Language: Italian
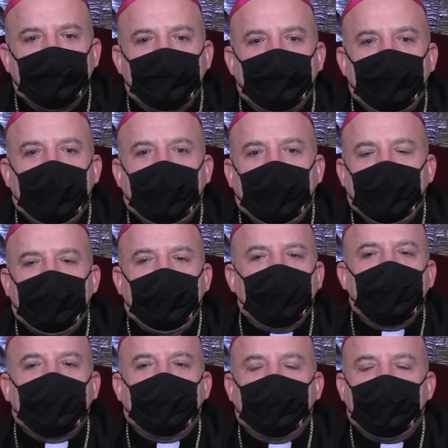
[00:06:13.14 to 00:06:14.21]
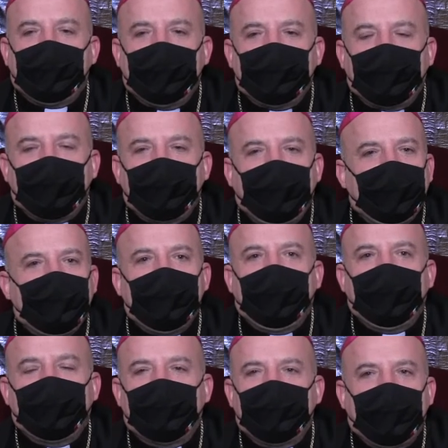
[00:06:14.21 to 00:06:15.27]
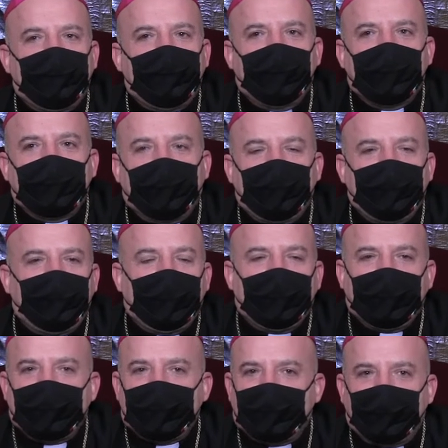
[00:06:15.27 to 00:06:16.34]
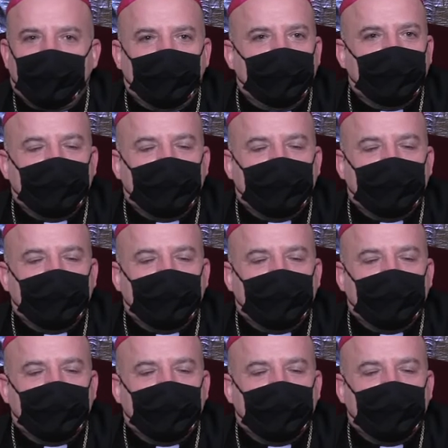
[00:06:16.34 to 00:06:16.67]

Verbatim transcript: di chi dice i problemi li dobbiamo risolvere da soli.